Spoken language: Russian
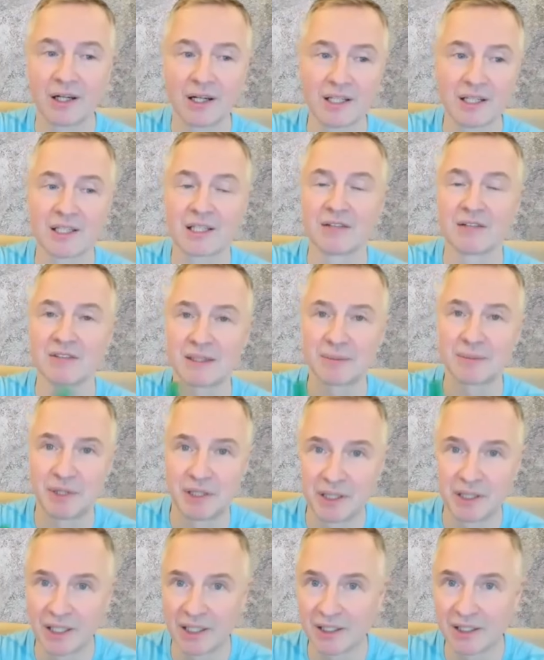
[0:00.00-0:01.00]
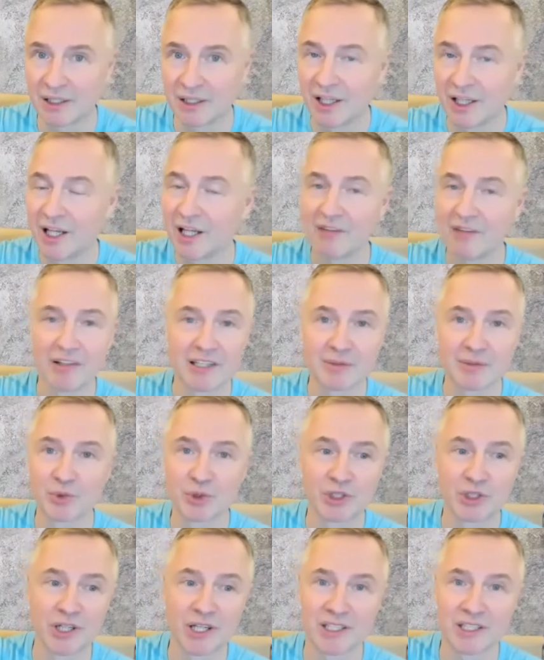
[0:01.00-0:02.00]
разное воспитание,
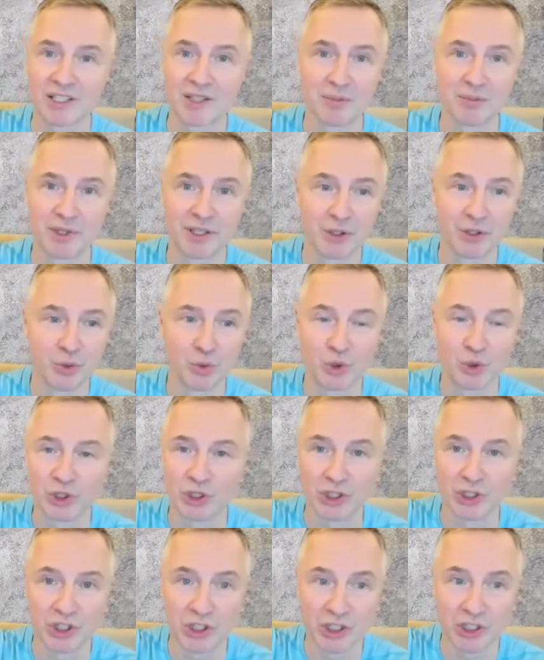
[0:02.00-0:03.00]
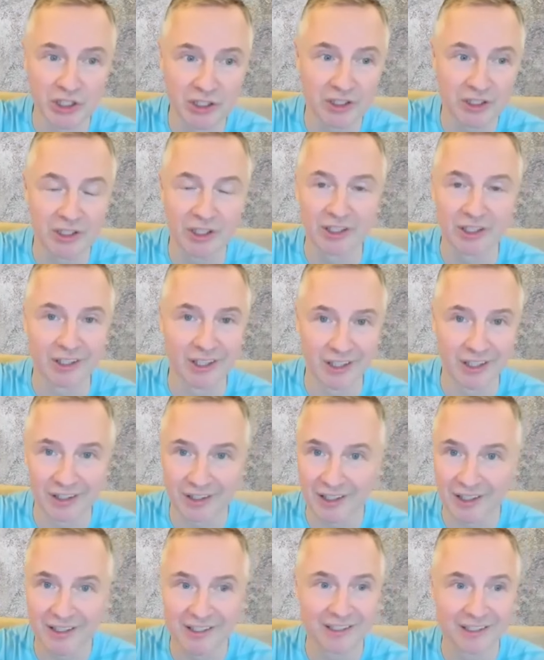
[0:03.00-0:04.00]
возможно, разные предыдущие жизни,
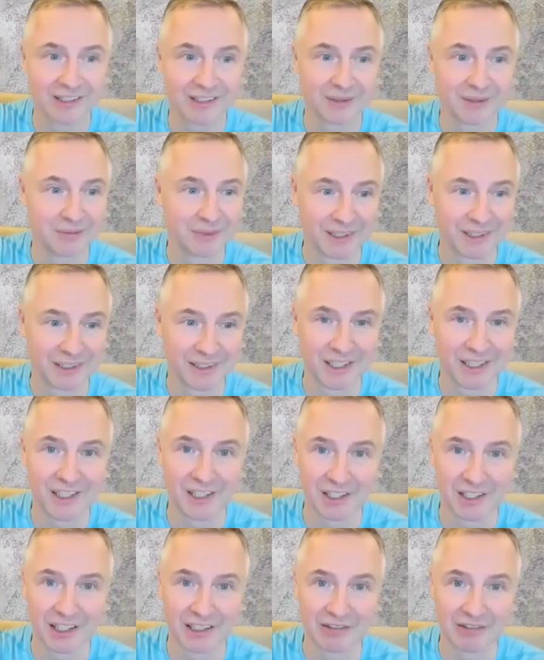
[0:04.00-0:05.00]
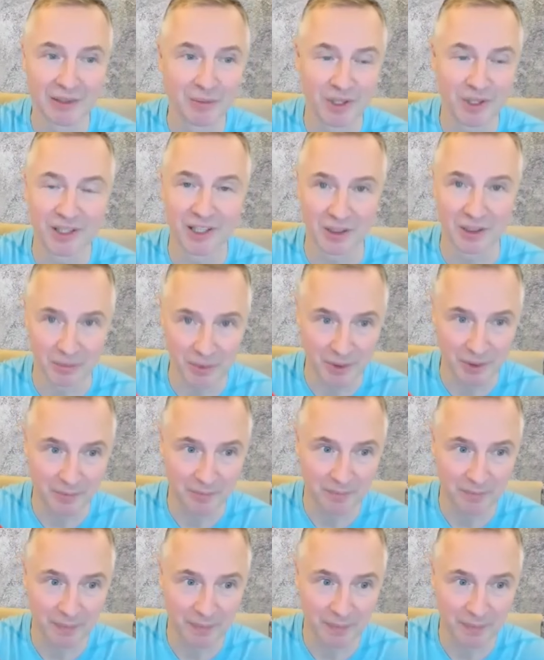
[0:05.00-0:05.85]
реинкарнации там, и так далее, родовые программы.